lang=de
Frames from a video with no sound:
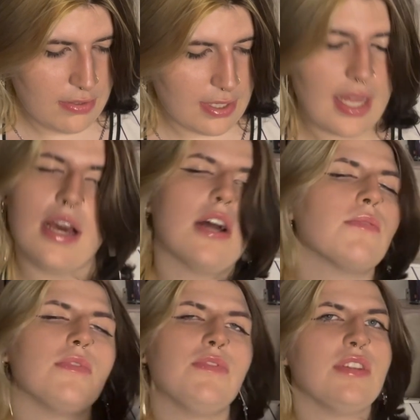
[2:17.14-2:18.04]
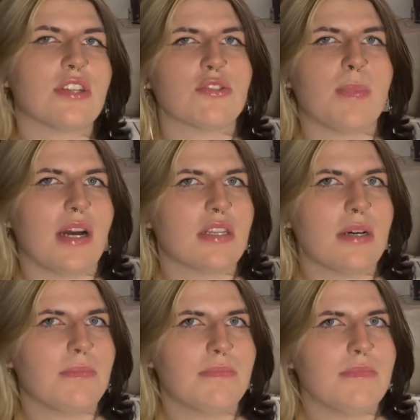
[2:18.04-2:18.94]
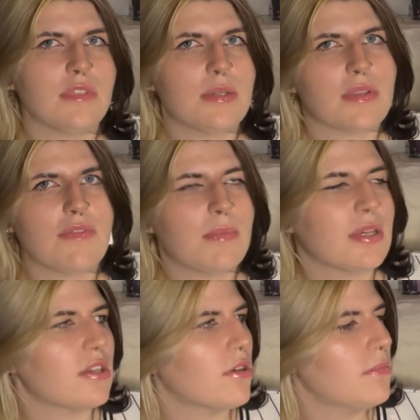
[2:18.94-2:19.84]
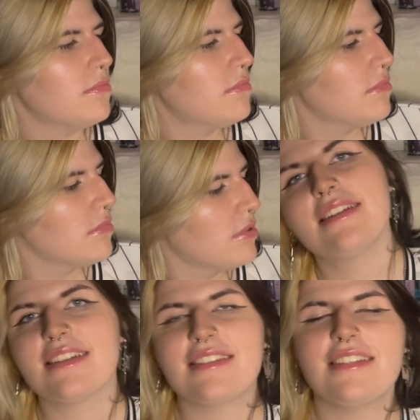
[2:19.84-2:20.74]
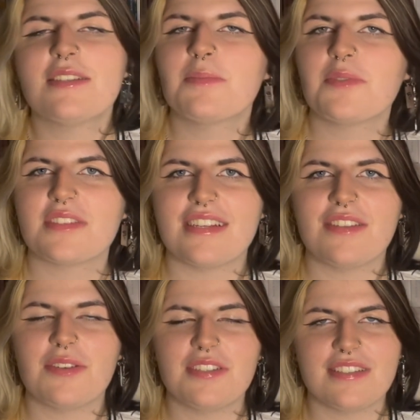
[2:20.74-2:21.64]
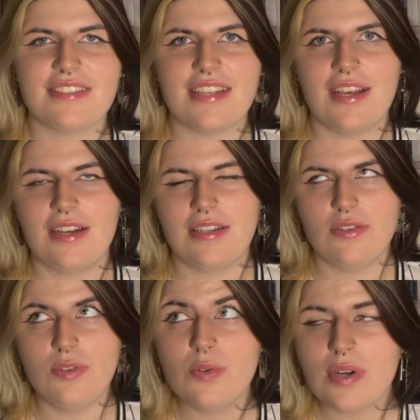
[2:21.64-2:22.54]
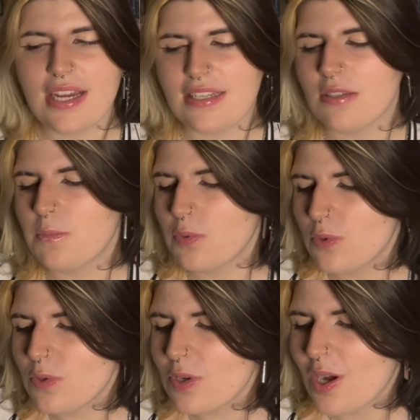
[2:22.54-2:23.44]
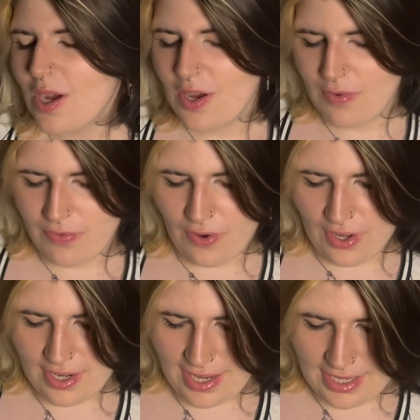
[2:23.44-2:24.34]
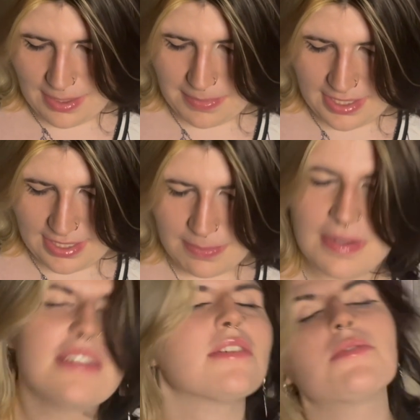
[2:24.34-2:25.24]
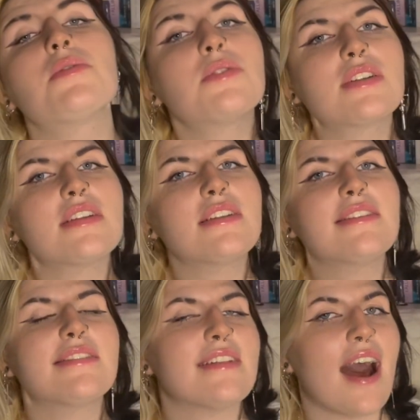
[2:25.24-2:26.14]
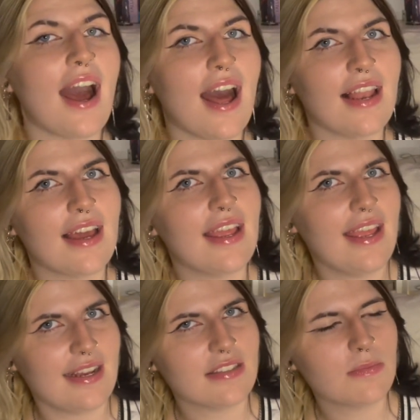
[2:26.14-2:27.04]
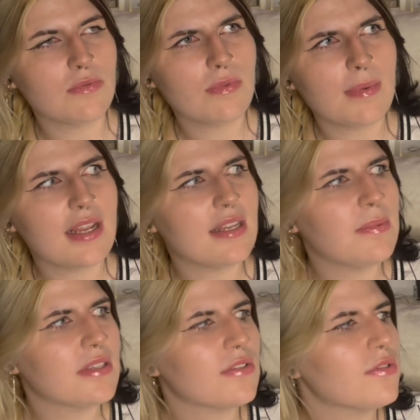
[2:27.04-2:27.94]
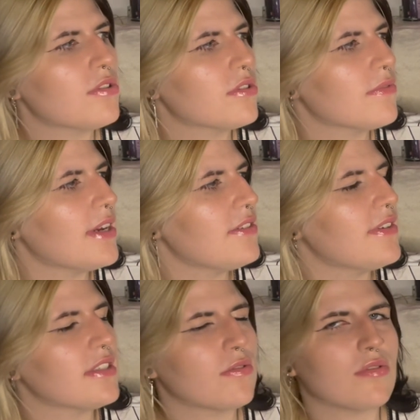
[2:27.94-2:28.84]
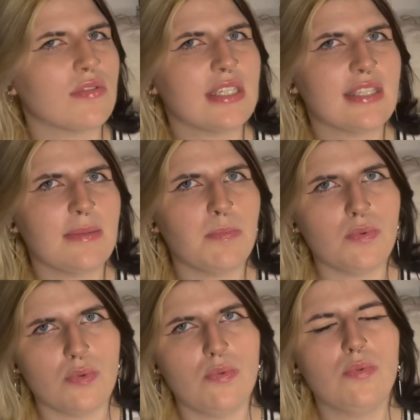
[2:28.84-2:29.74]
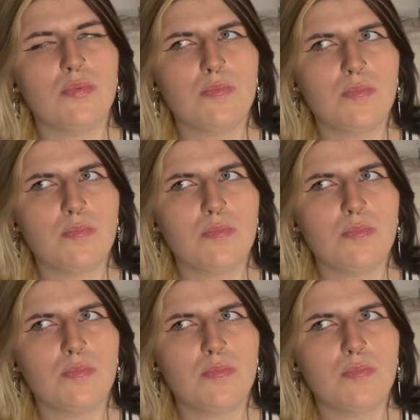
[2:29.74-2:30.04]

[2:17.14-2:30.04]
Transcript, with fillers: Keine Ahnung, wie viel ich gespart habe. Ich habe es einfach mitgenommen. Das nächste Buch ist ein deutsches New Edit Buch von einer meiner Lieblingsautorinnen. Das allererste Buch von meiner Lieblingsautorin, soweit ich weiß, also ihr Debüt.